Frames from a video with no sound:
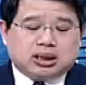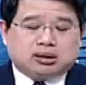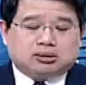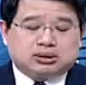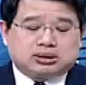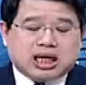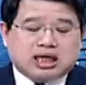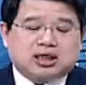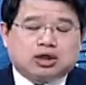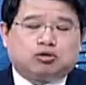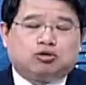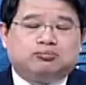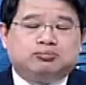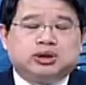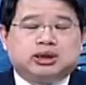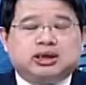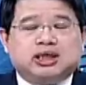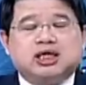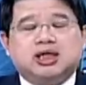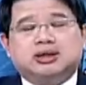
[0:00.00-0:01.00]
那当然我们
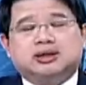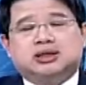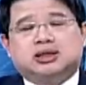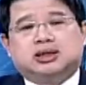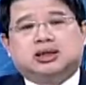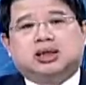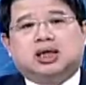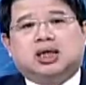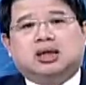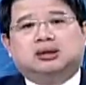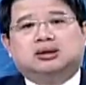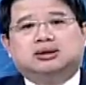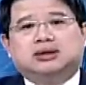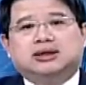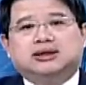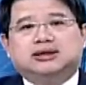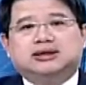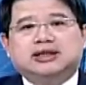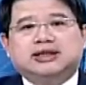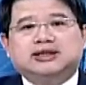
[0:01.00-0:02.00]
的课程哈
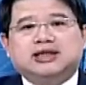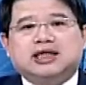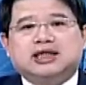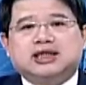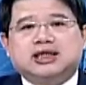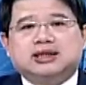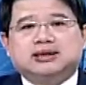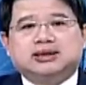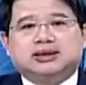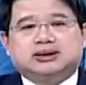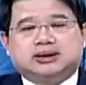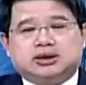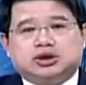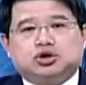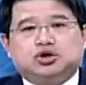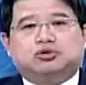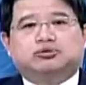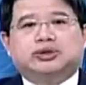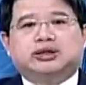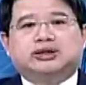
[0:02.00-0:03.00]
这这一站课程的
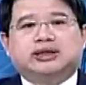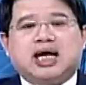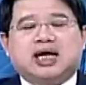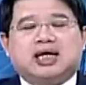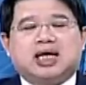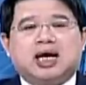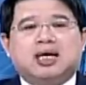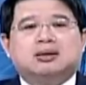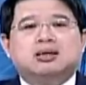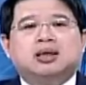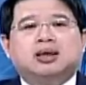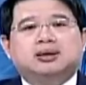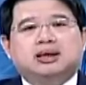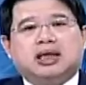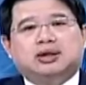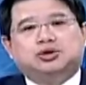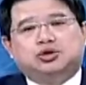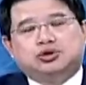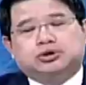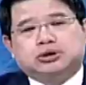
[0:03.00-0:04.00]
授课大纲，
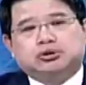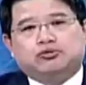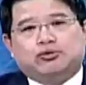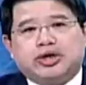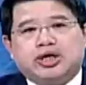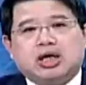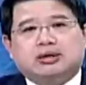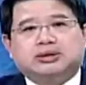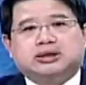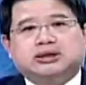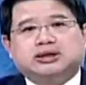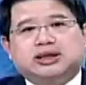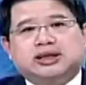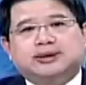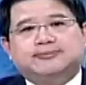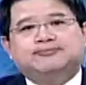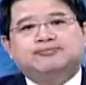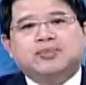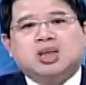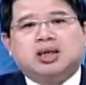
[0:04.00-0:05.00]
当然就是围绕这
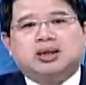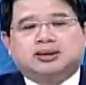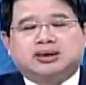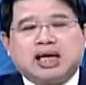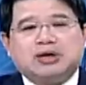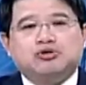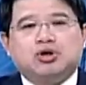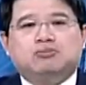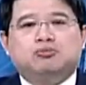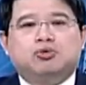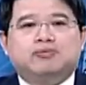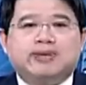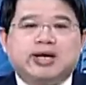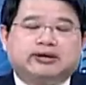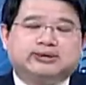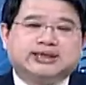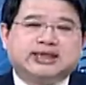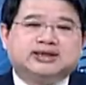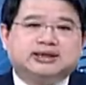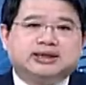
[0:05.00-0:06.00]
些呃单元目
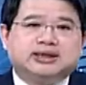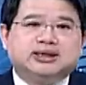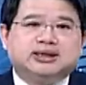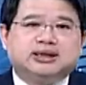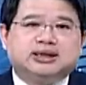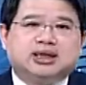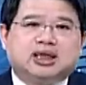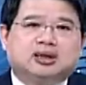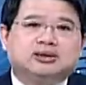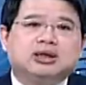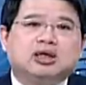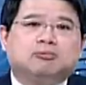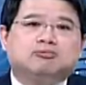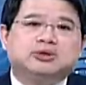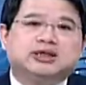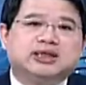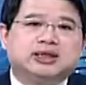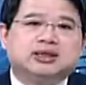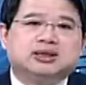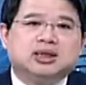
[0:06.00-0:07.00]
标在进行啊。那我
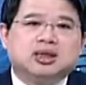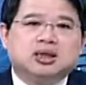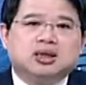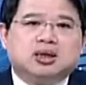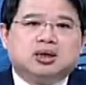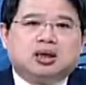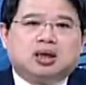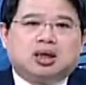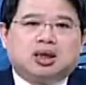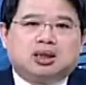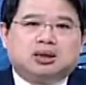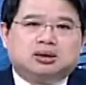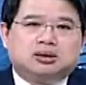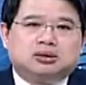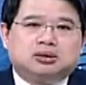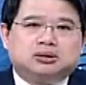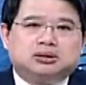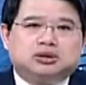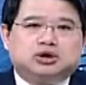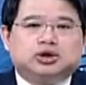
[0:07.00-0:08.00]
们先
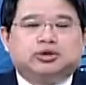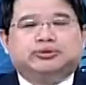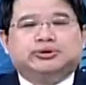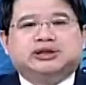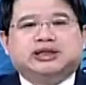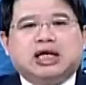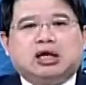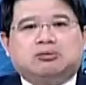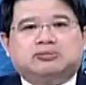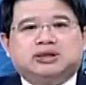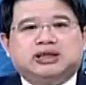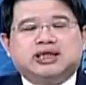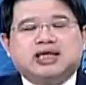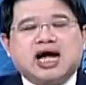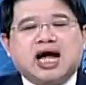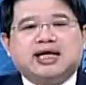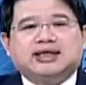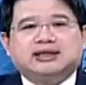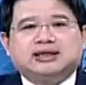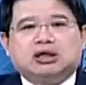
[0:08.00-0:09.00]
呃秀一下，我们先
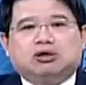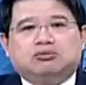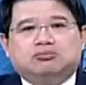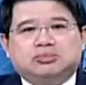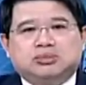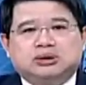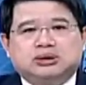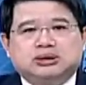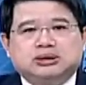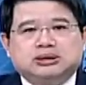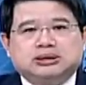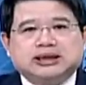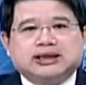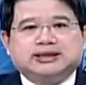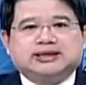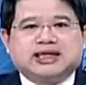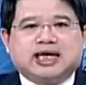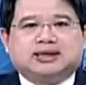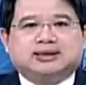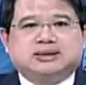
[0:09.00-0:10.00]
看一下我们这
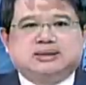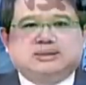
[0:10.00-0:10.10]
个讲